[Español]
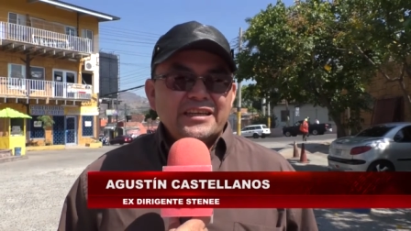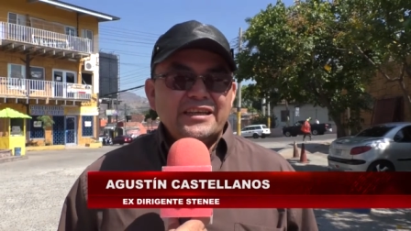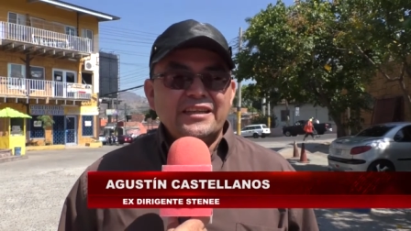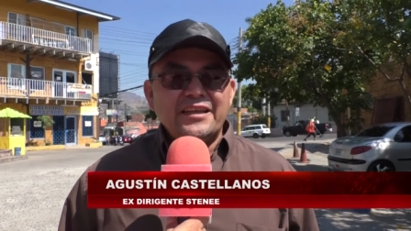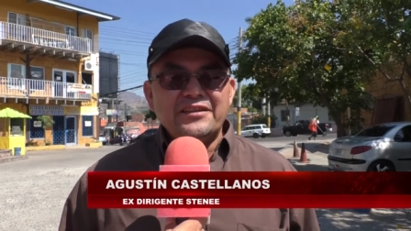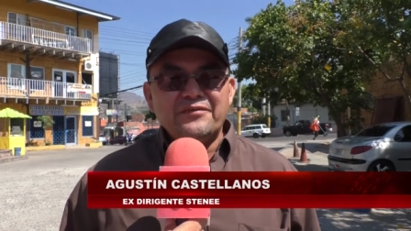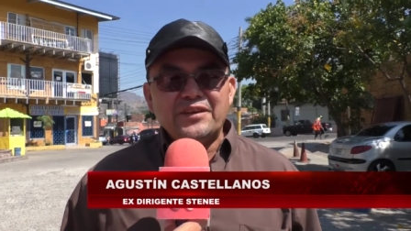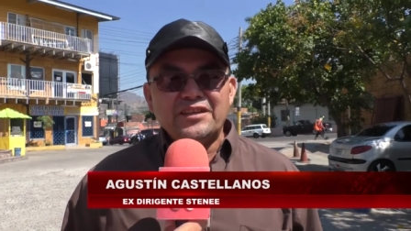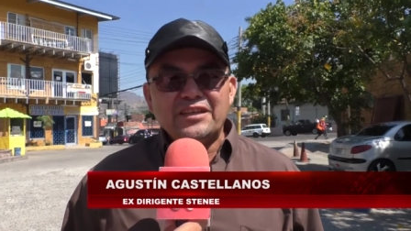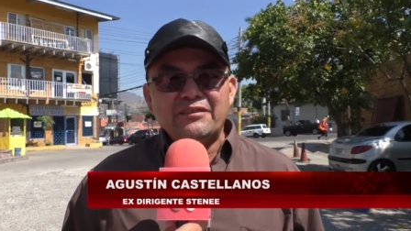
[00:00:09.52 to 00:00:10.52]
Y en
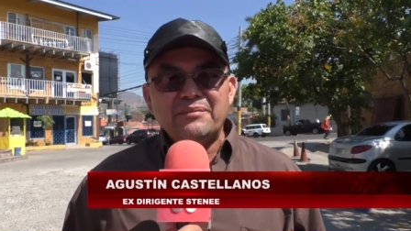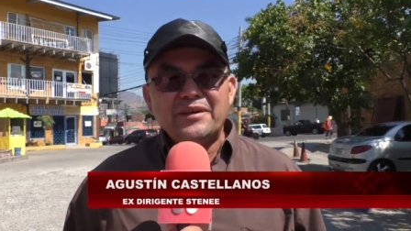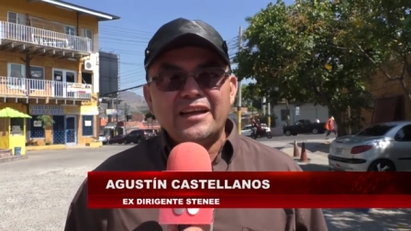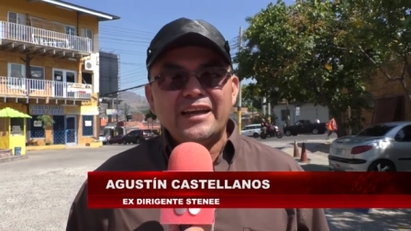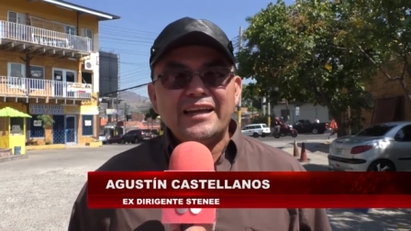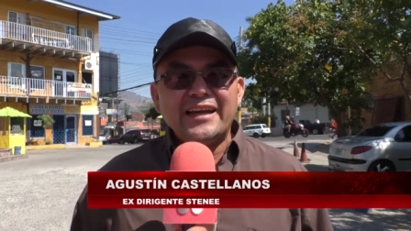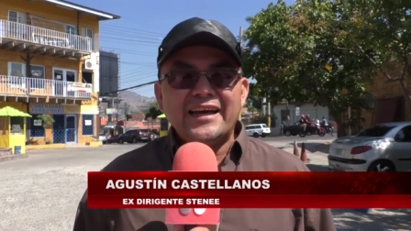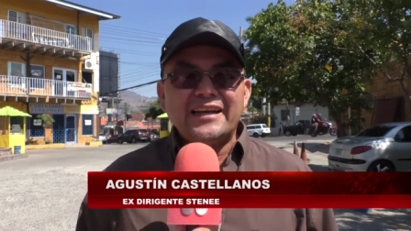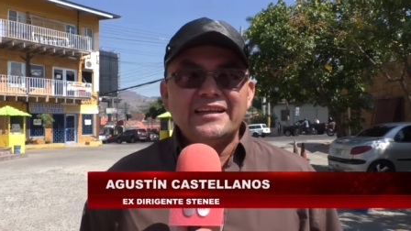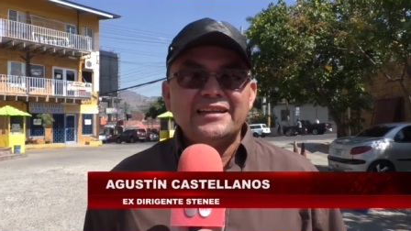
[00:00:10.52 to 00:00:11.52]
definitiva, Miguel
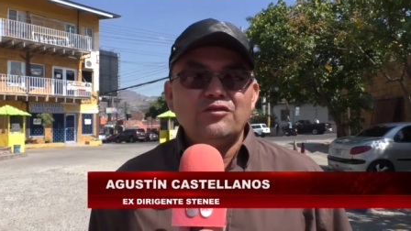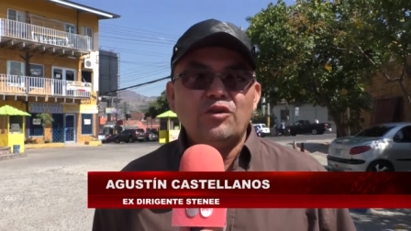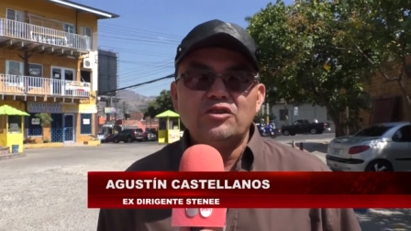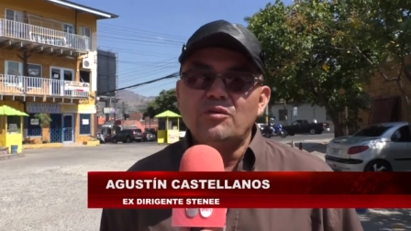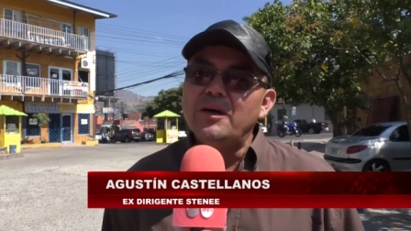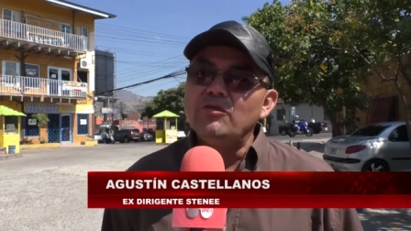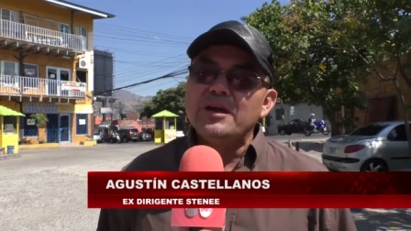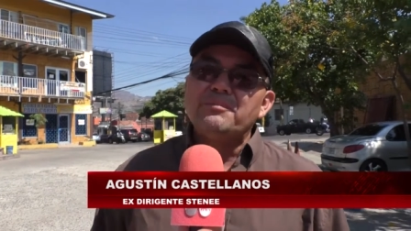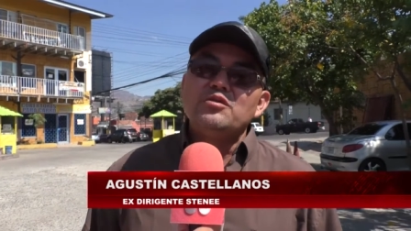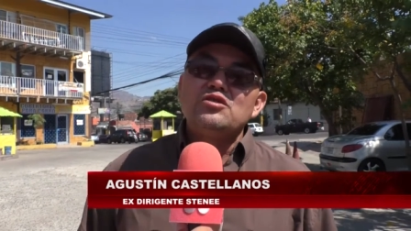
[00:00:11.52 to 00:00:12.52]
Aguilar eh, no ha tomado
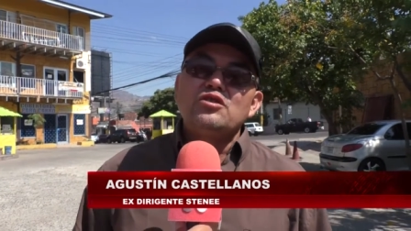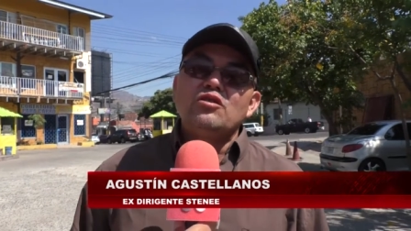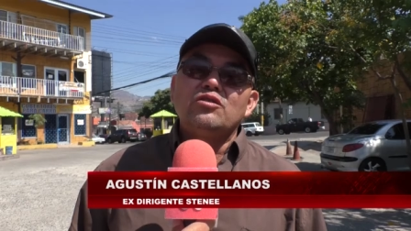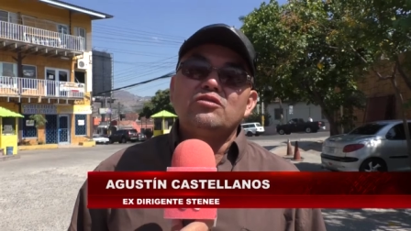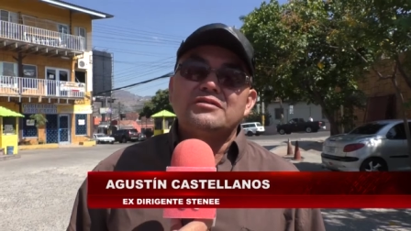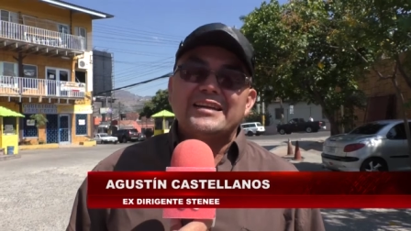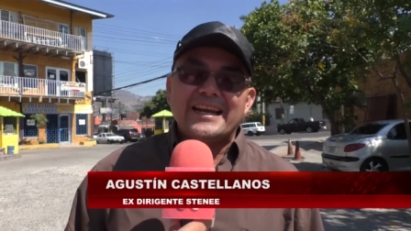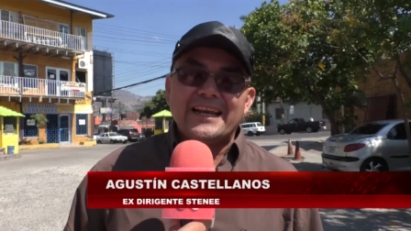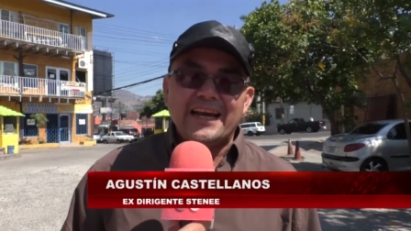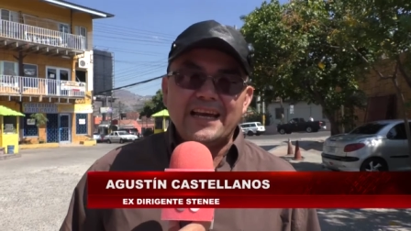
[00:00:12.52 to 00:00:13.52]
una posición
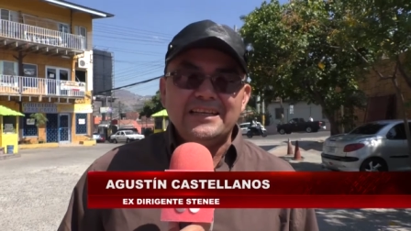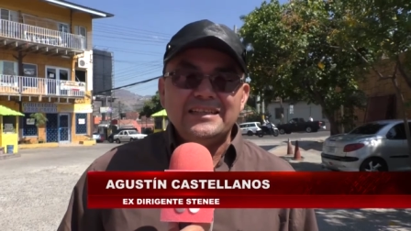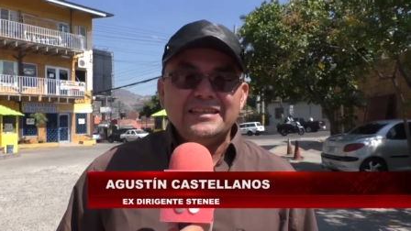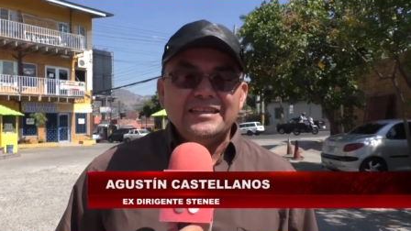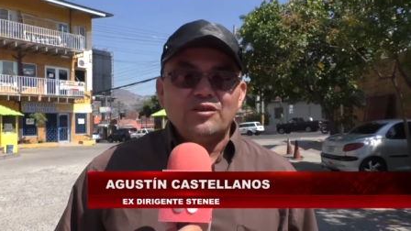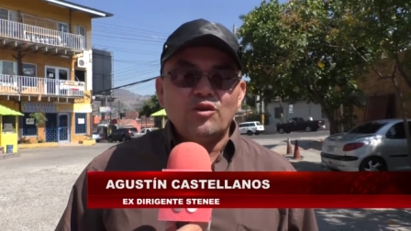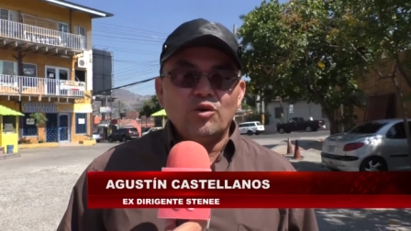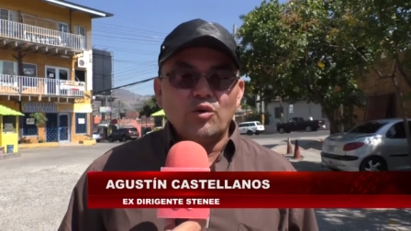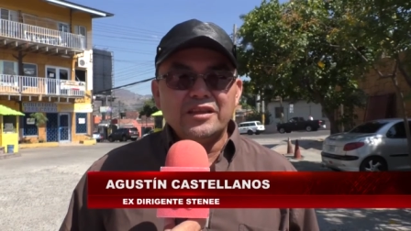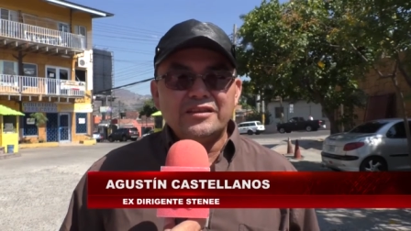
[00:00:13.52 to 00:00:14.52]
real,
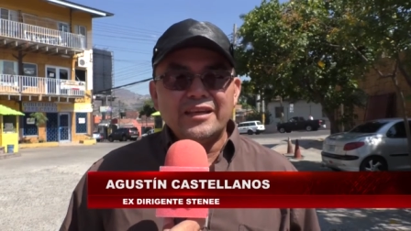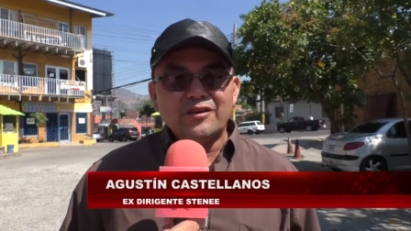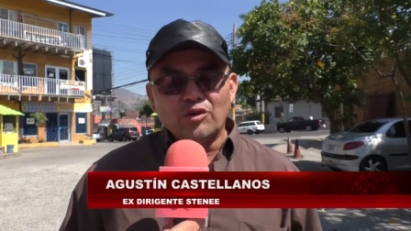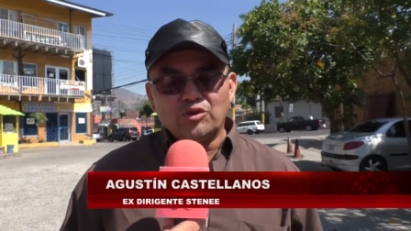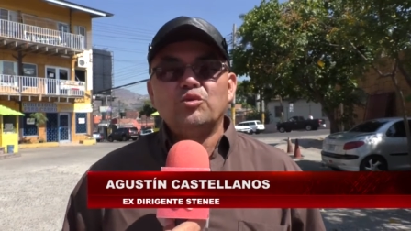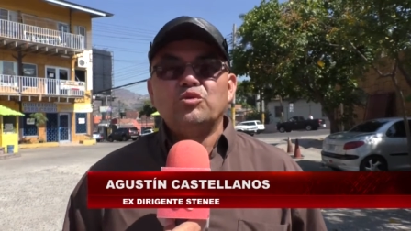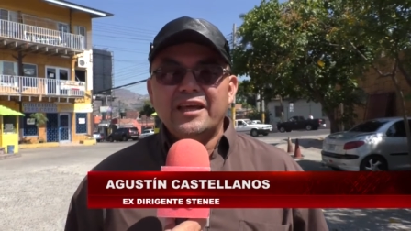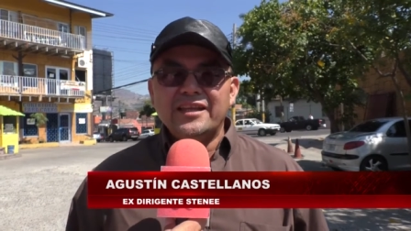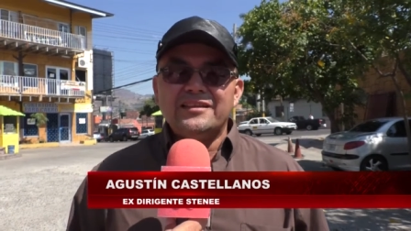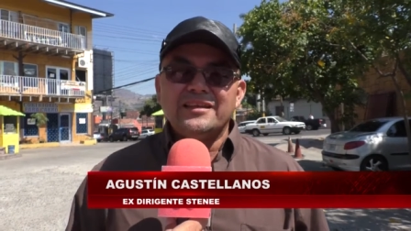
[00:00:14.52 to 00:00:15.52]
congruente y
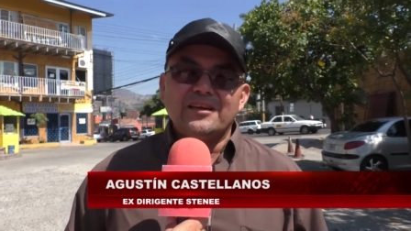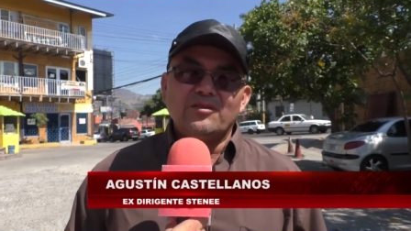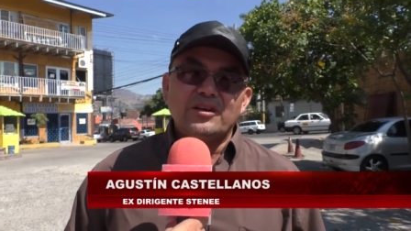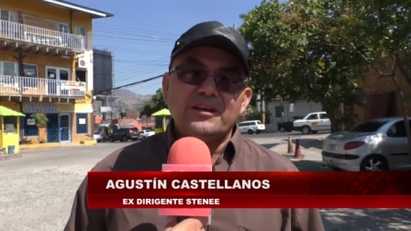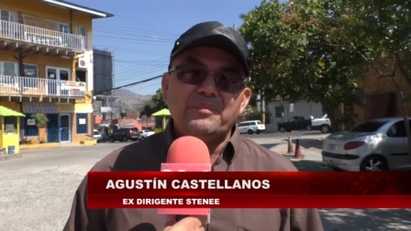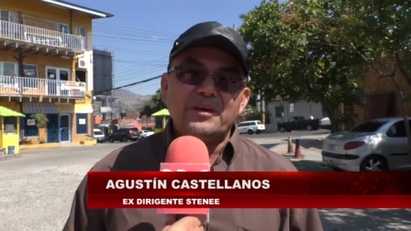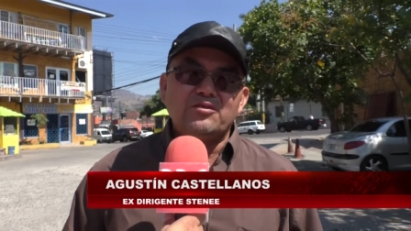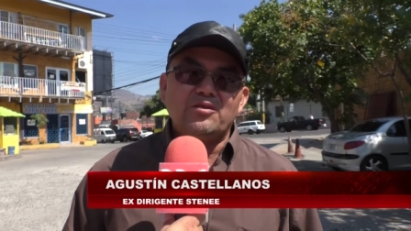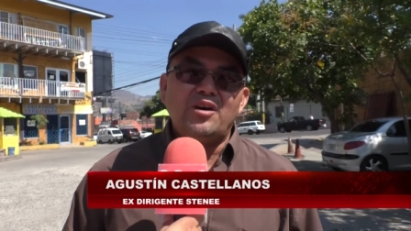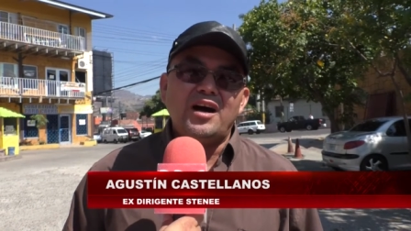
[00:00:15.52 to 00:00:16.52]
contundente con
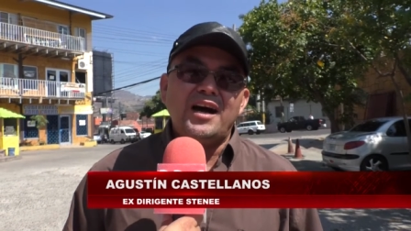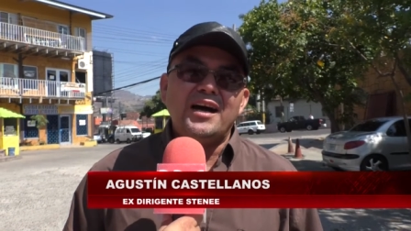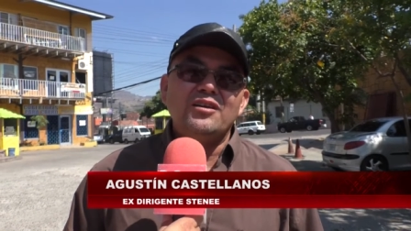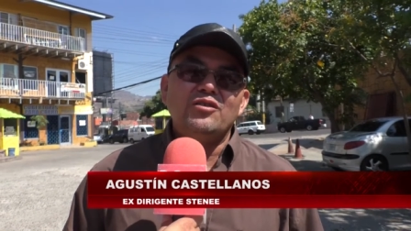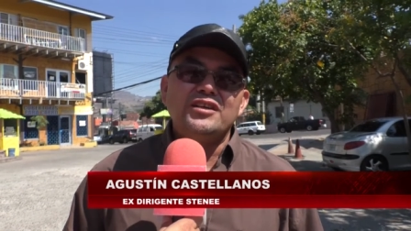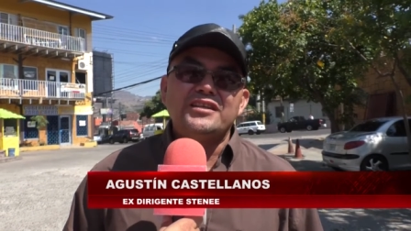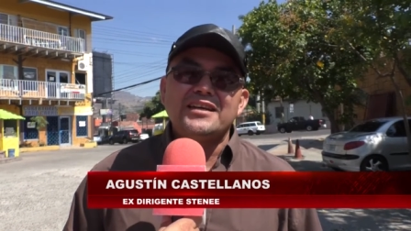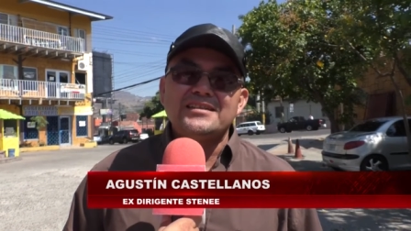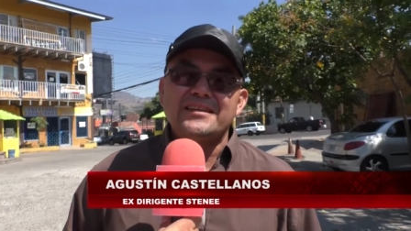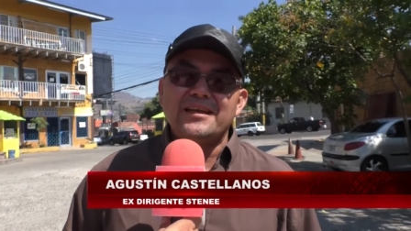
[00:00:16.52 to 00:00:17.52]
respecto a, los
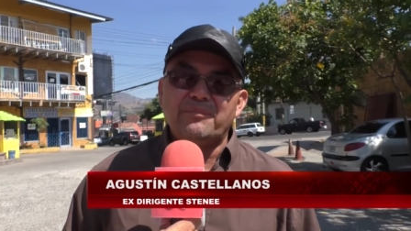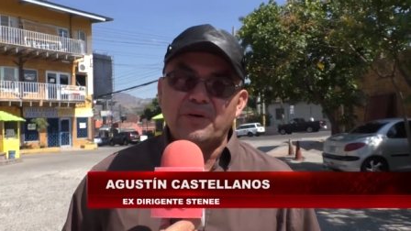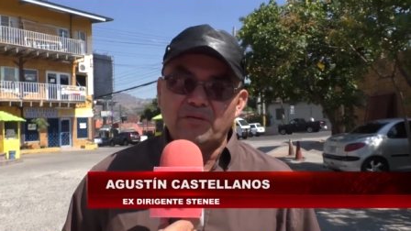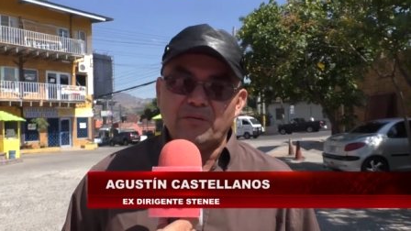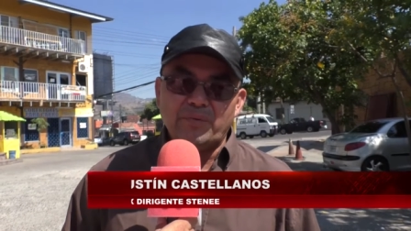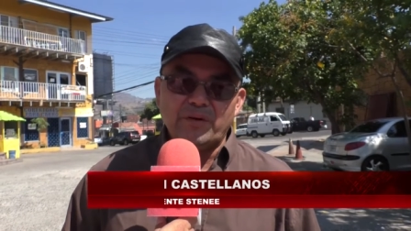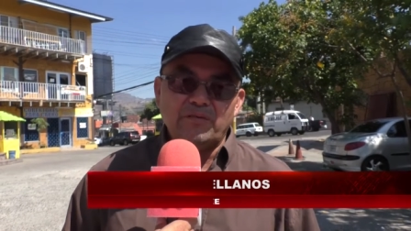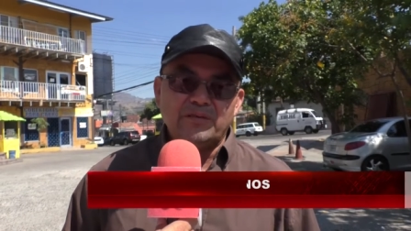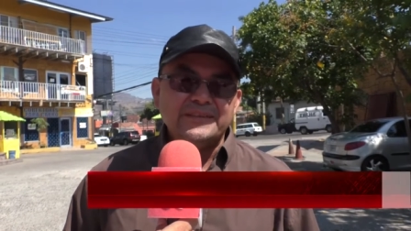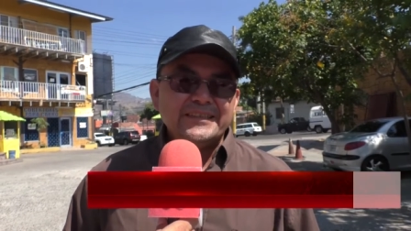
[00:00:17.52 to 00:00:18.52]
intereses del pueblo.
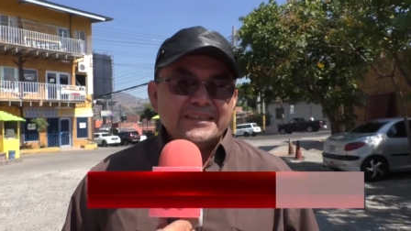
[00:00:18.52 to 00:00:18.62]
pueblo.